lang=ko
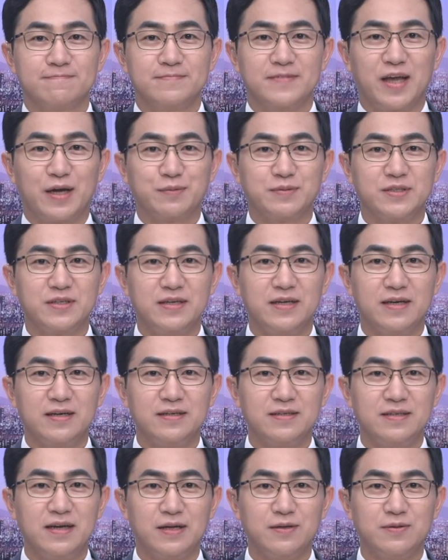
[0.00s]
네, 앞서
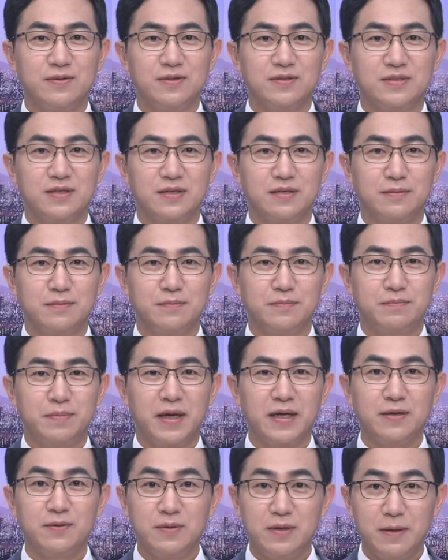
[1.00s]
이야기를 나눈 것처럼
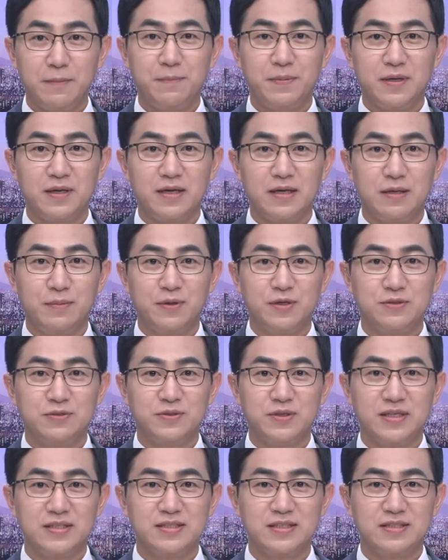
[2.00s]
파리올림픽이 이번
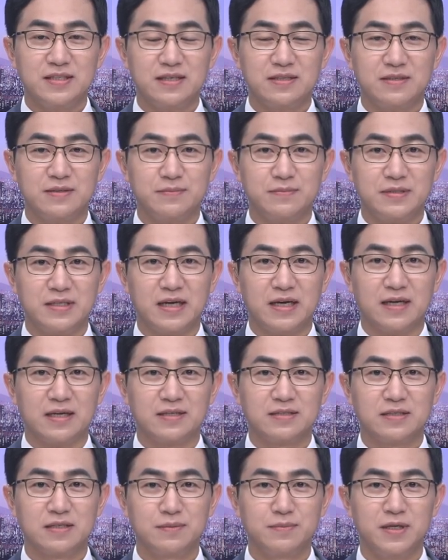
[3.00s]
주에
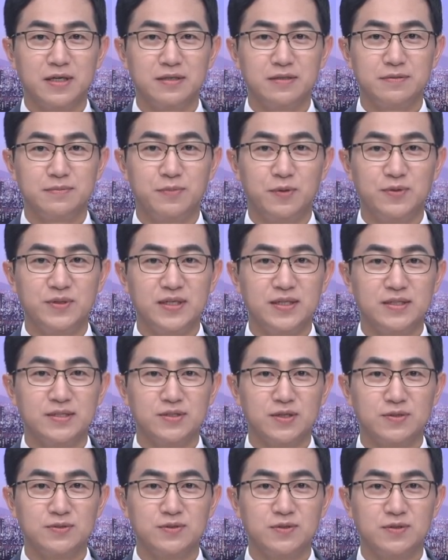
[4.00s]
시작됩니다. 참여하는 모든
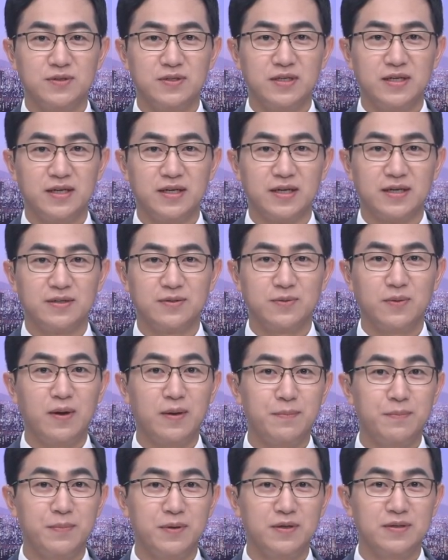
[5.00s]
선수들이 또
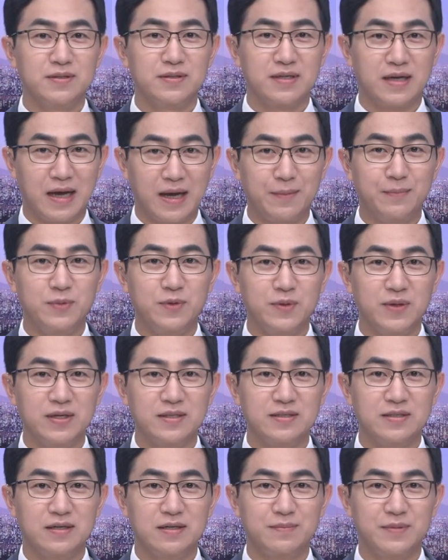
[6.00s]
한 번 감동의
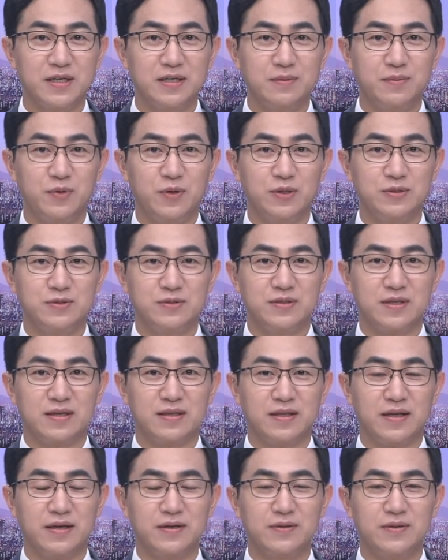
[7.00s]
드라마를 보여줄
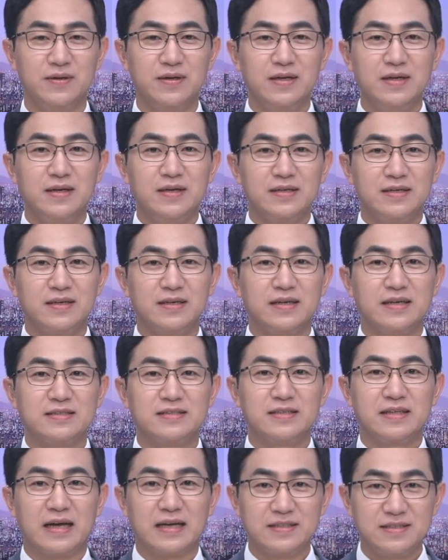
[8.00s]
텐데요.
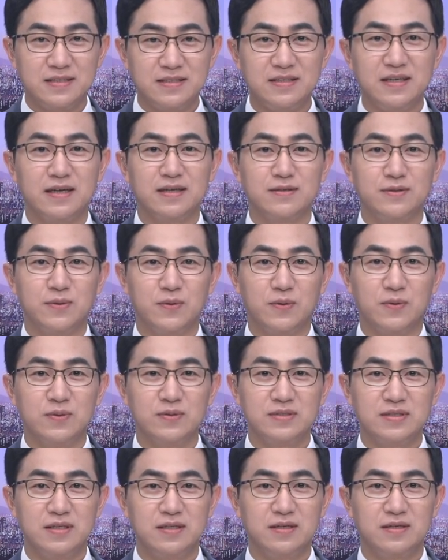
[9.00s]
끝까지 다치지 않고
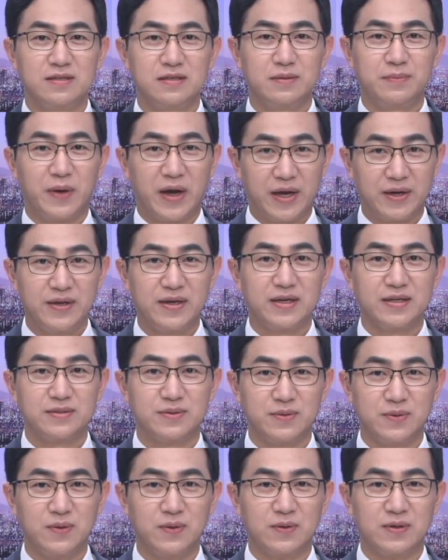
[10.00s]
실력을
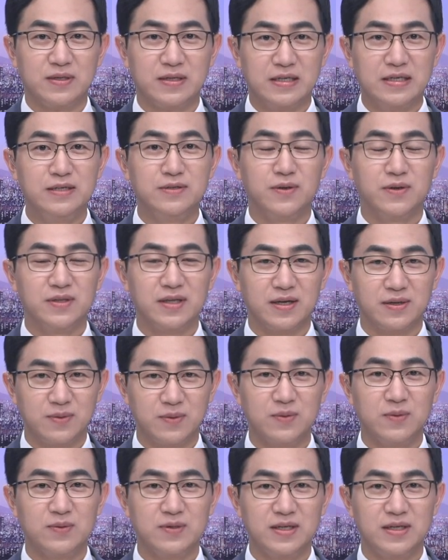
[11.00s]
발휘하도록
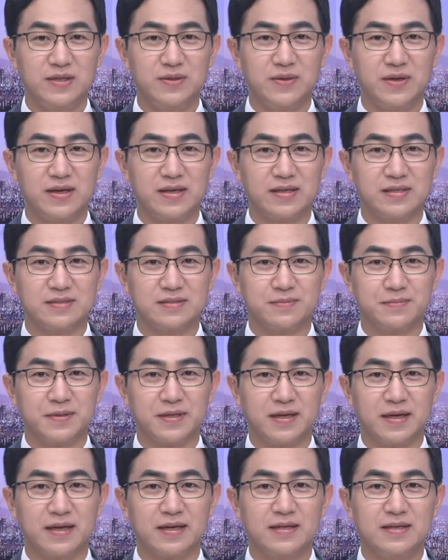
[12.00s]
응원하고
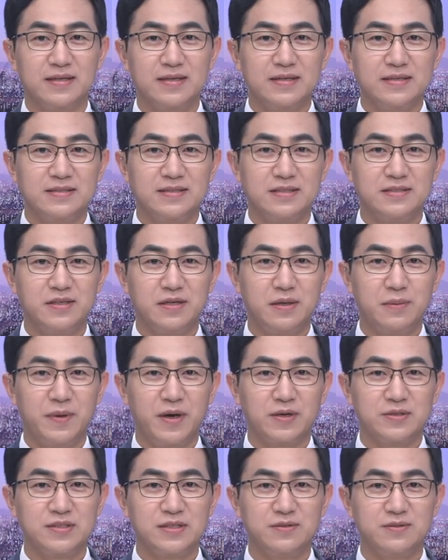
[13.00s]
기도해야겠습니다. C채널
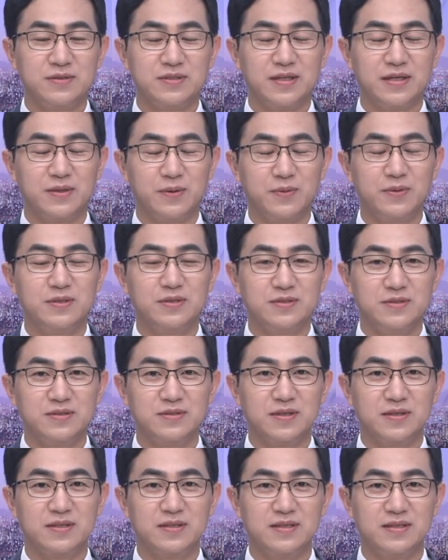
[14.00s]
매거진 굿데이 오늘
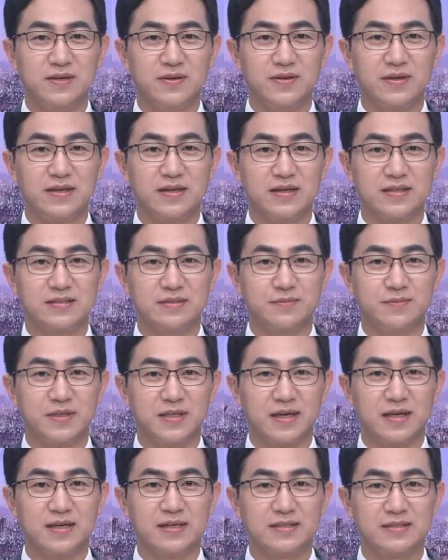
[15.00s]
순서는
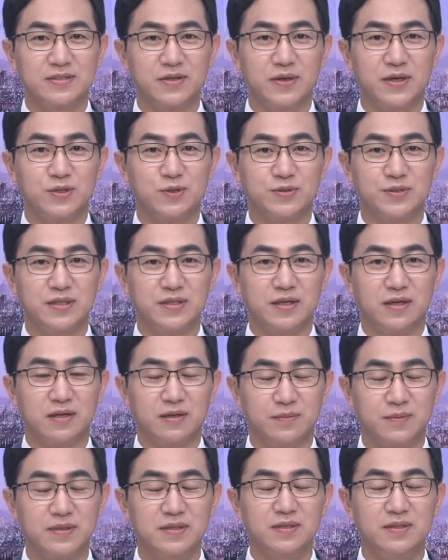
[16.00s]
여기까지입니다. 시청해주신
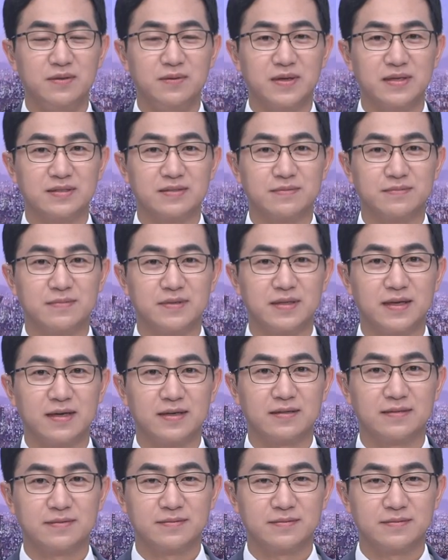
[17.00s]
여러분 고맙습니다.